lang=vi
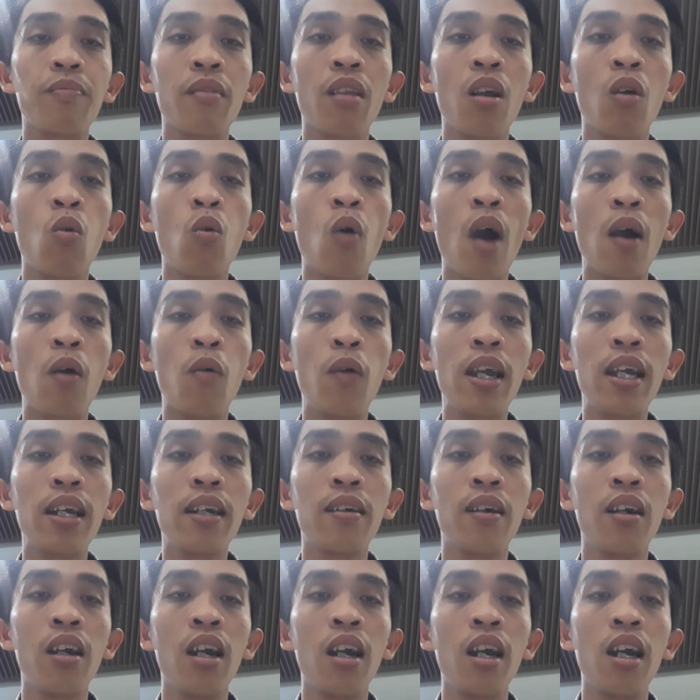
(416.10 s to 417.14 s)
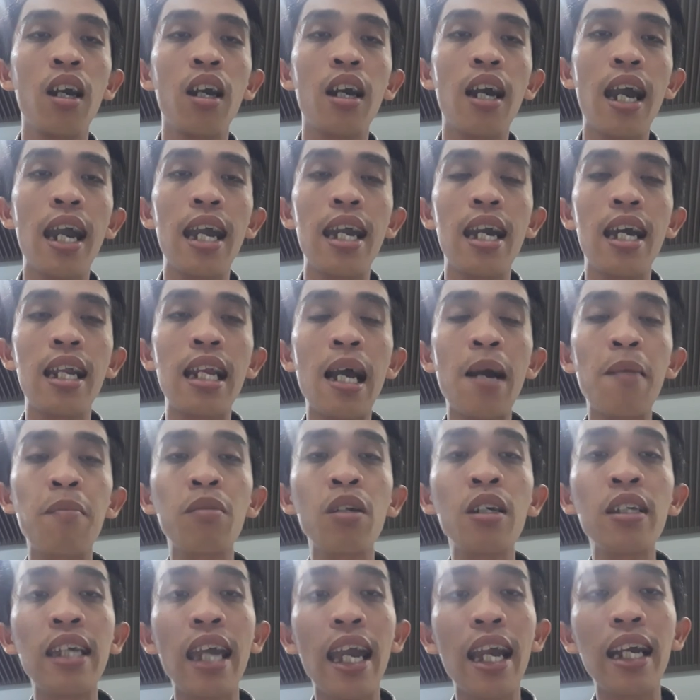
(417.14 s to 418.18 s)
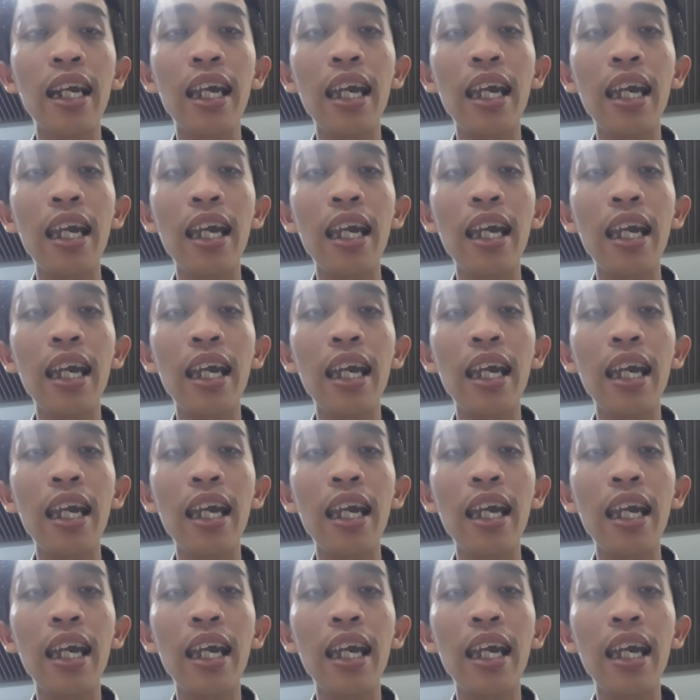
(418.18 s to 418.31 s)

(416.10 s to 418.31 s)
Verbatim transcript: hoàng nguyên thì năm đứa trẻ